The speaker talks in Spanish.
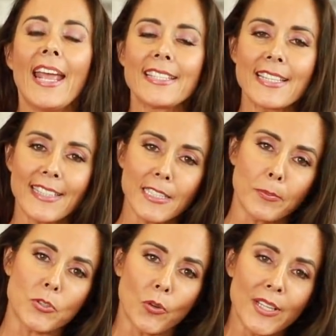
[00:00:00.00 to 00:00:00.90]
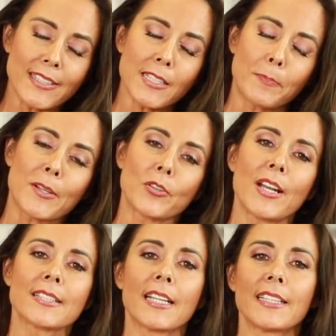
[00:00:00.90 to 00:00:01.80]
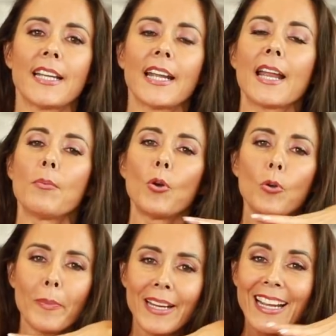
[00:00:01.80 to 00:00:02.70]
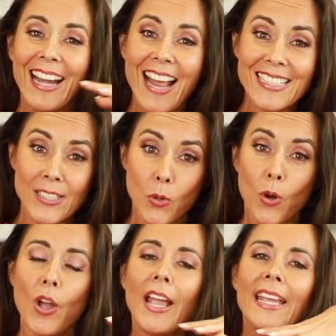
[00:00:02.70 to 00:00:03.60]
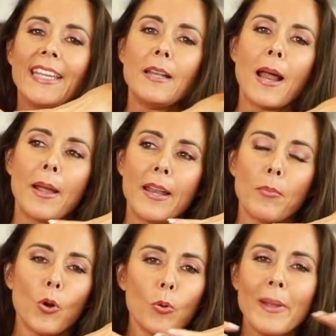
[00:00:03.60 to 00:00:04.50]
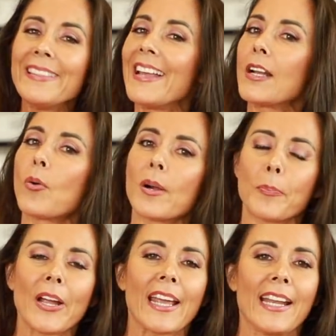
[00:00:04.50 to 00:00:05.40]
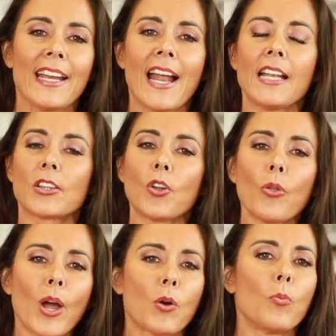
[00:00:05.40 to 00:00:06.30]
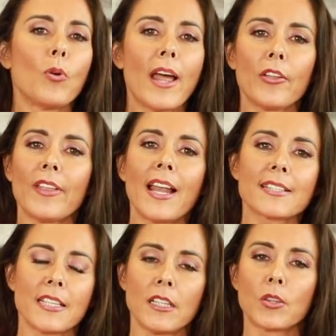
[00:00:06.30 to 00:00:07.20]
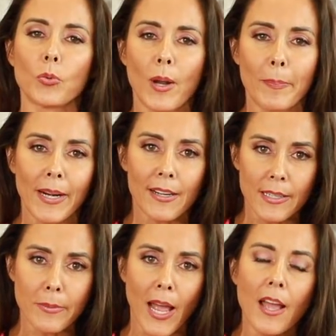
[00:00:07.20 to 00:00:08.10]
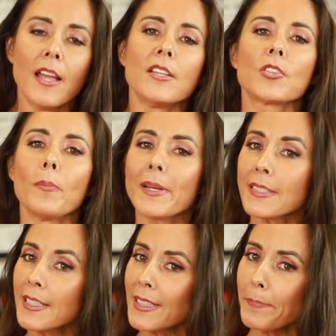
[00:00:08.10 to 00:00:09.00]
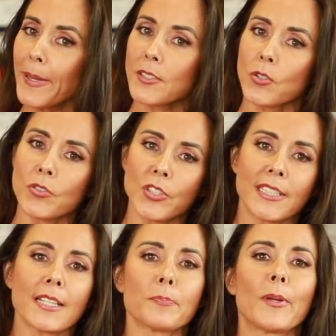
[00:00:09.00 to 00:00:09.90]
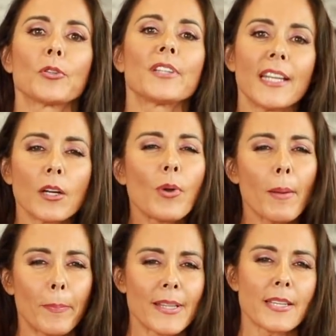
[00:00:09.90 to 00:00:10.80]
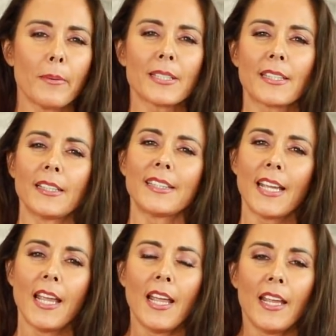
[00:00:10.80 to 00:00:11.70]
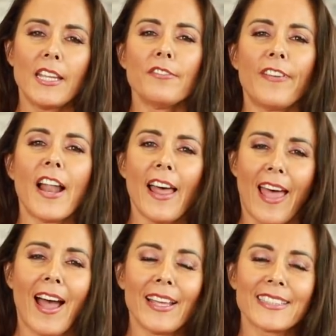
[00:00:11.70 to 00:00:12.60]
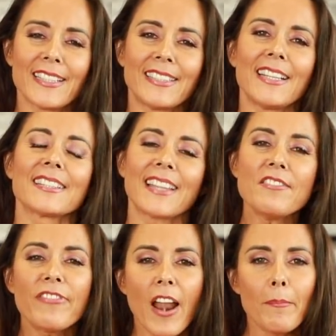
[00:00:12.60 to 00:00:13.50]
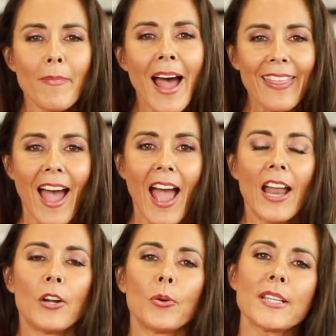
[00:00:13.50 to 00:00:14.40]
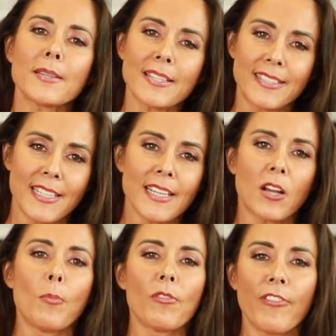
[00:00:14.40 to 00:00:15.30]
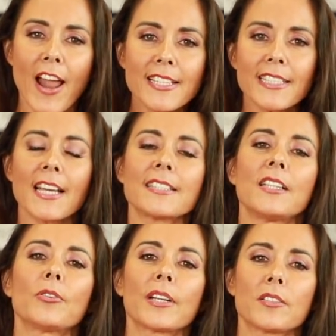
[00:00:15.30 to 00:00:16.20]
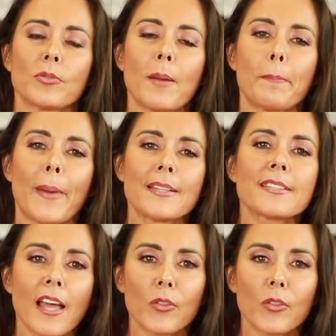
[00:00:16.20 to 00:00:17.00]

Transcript: Es estas, son estas personas que tienen el volumen graso y el volumen del cuerpo en general, todo acumulado de la cintura para arriba. Son bastante panzoncitas, pero tienen una panza bastante inflada, es decir, está inflamada. No es así como flácida, sino que es una panza